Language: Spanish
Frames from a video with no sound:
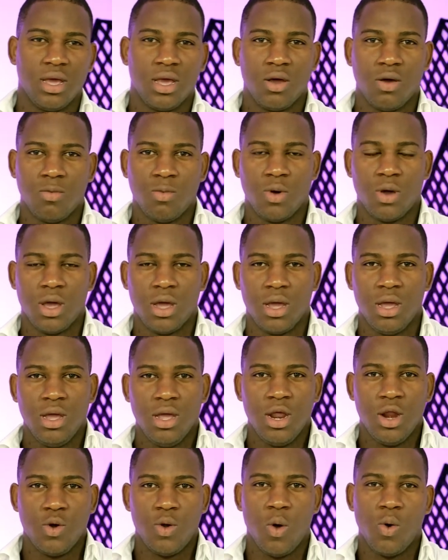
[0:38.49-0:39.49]
Es como que
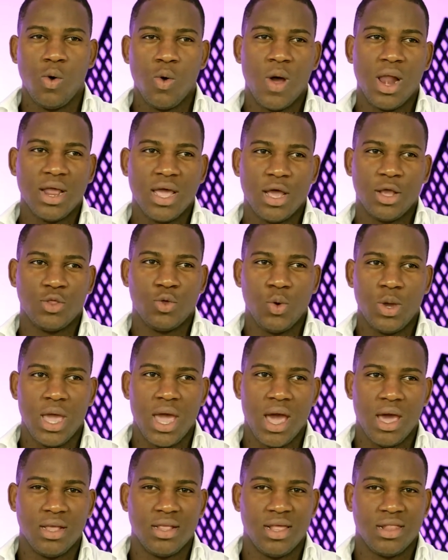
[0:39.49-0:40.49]
no es un lugar que tú
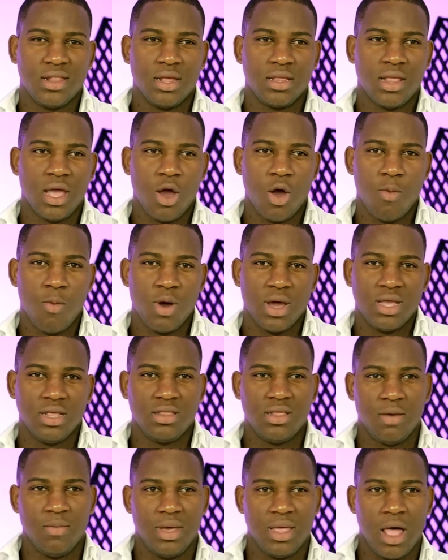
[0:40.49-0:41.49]
llegas y te sientes como que
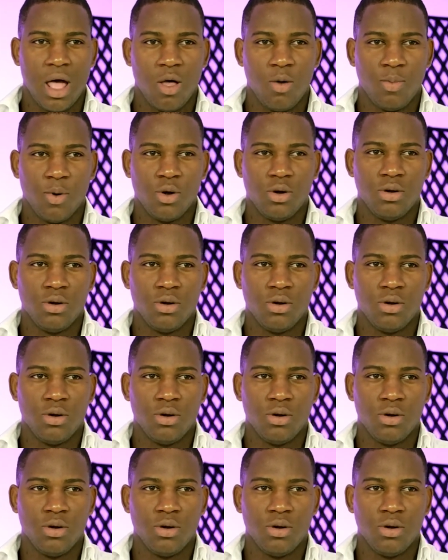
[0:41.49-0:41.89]
intimidado por,